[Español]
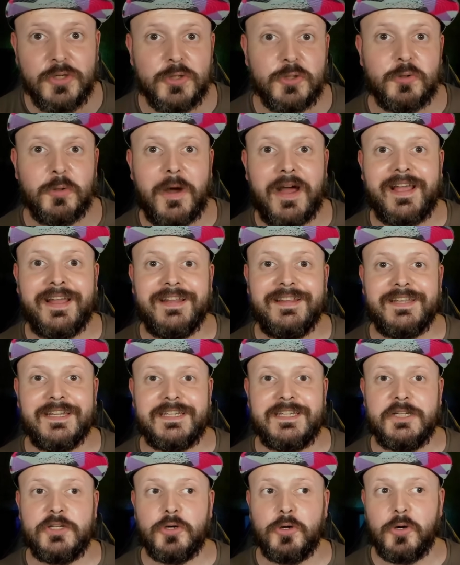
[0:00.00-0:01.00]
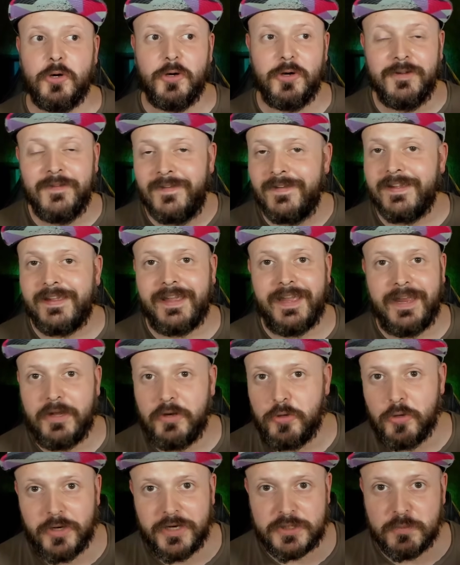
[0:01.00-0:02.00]
su agente Sissoko, que
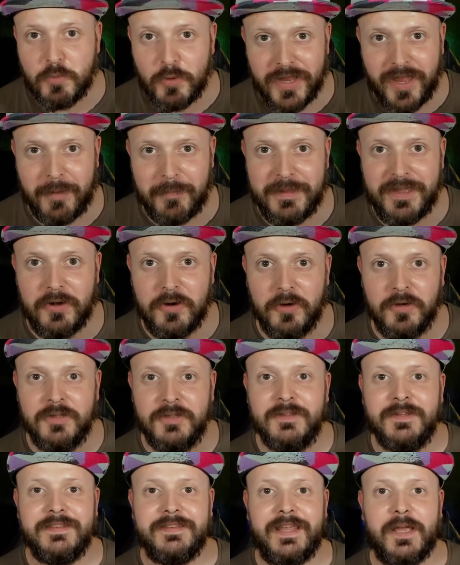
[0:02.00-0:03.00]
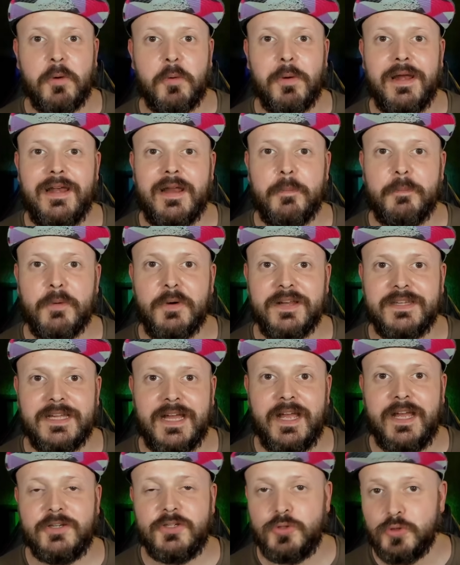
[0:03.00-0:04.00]
no es muy amigo de Juan
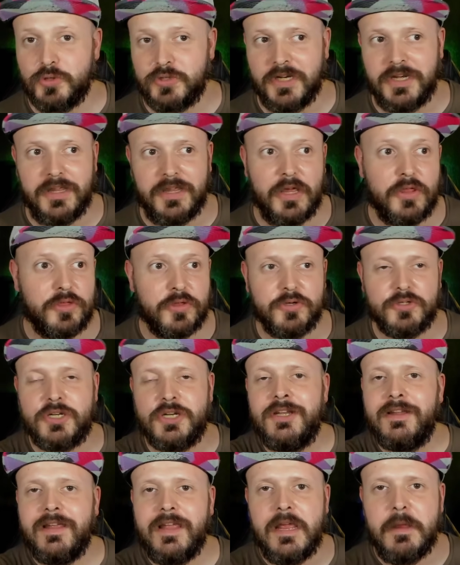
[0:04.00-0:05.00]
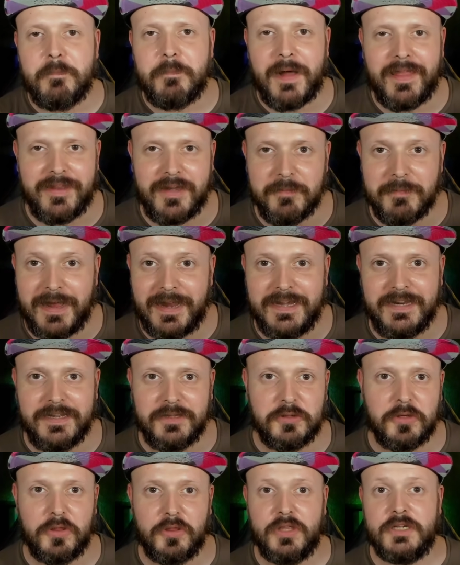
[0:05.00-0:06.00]
Lapuerta, sus trillizos y Padre Mani.
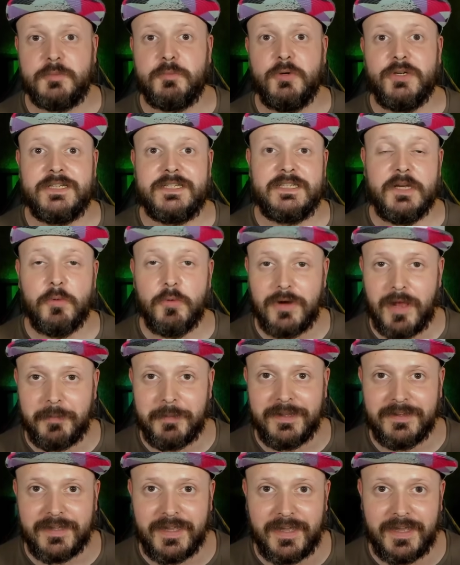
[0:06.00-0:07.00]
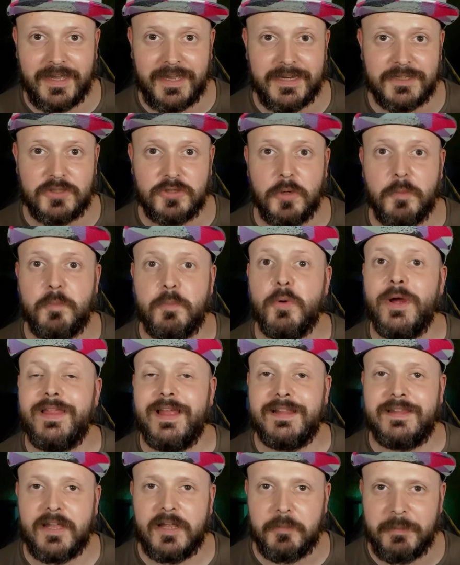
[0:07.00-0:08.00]
Entonces, pues seguramente esto
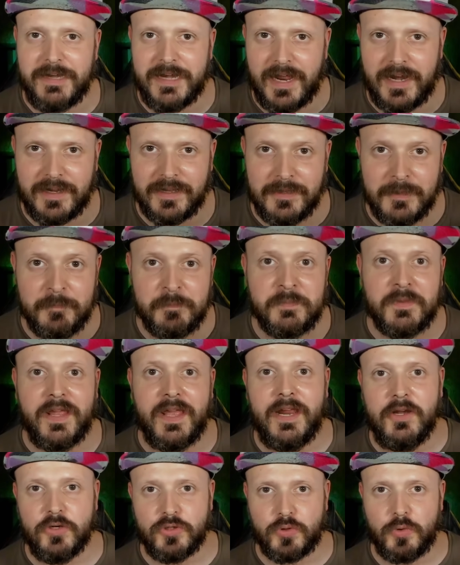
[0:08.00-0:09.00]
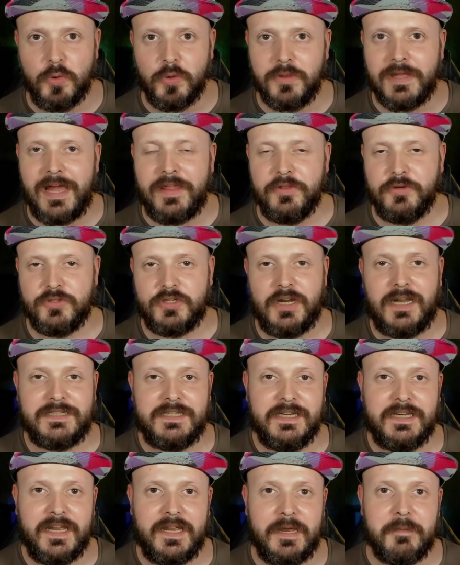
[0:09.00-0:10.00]
pueda terminar en los juzgados.
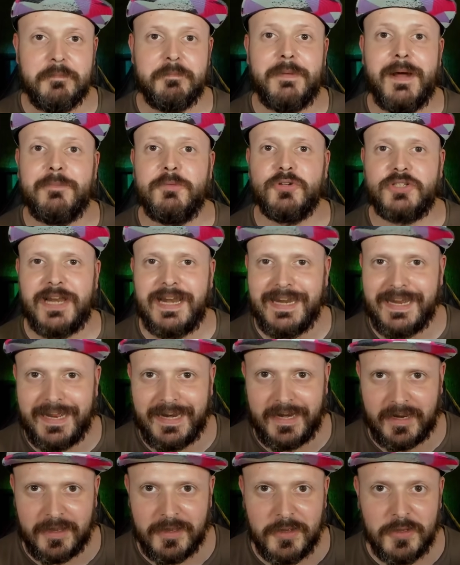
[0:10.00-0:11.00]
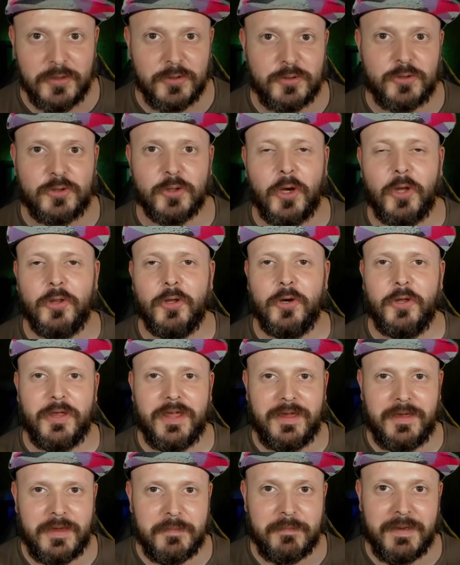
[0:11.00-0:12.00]
Así que vamos a leer todo lo
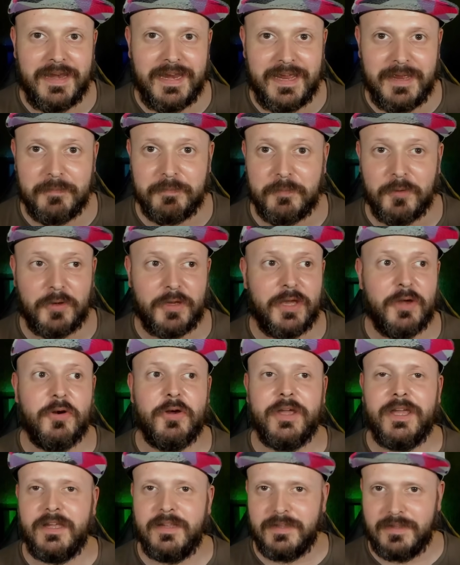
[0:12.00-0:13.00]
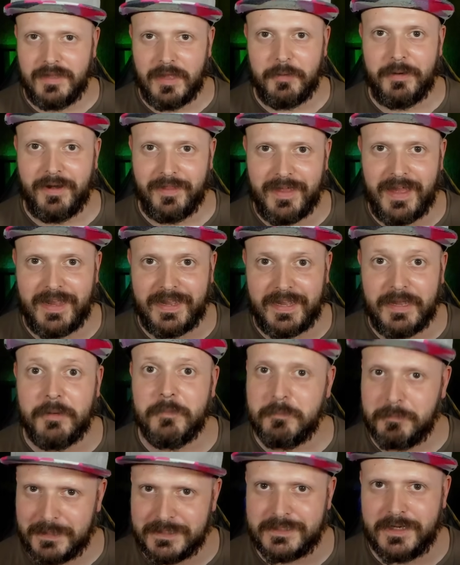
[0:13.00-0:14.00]
de Dembélé porque hoy la verdad que
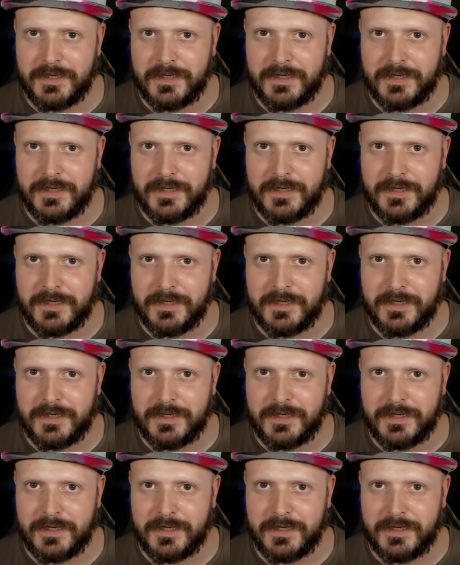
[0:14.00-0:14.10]
va a ser